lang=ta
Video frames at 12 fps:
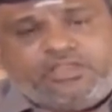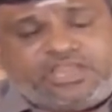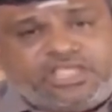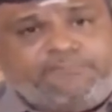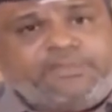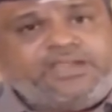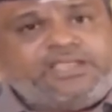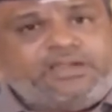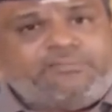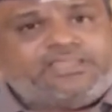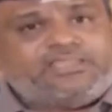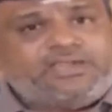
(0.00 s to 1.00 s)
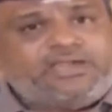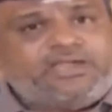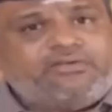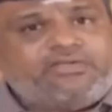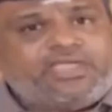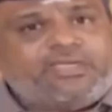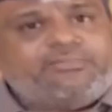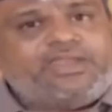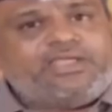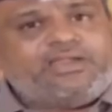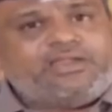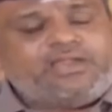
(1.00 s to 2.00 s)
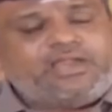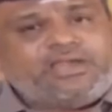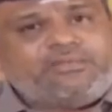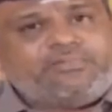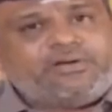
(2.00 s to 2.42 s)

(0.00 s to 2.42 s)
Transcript: நிறைய பெண்கள் பார்த்தீங்கன்னா இன்றைக்கு அமெரிக்காலலாம் என்ன